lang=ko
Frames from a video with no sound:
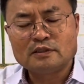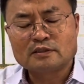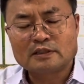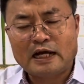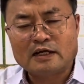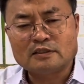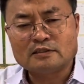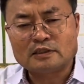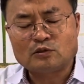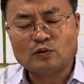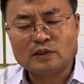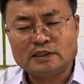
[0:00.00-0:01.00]
그 한글과
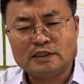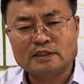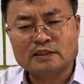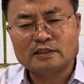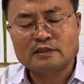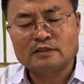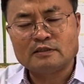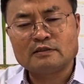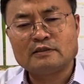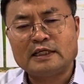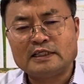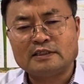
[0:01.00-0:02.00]
똑같이 이렇게
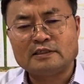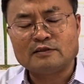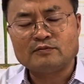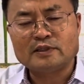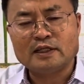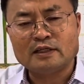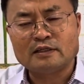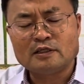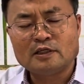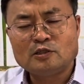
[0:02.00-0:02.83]
했기 때문에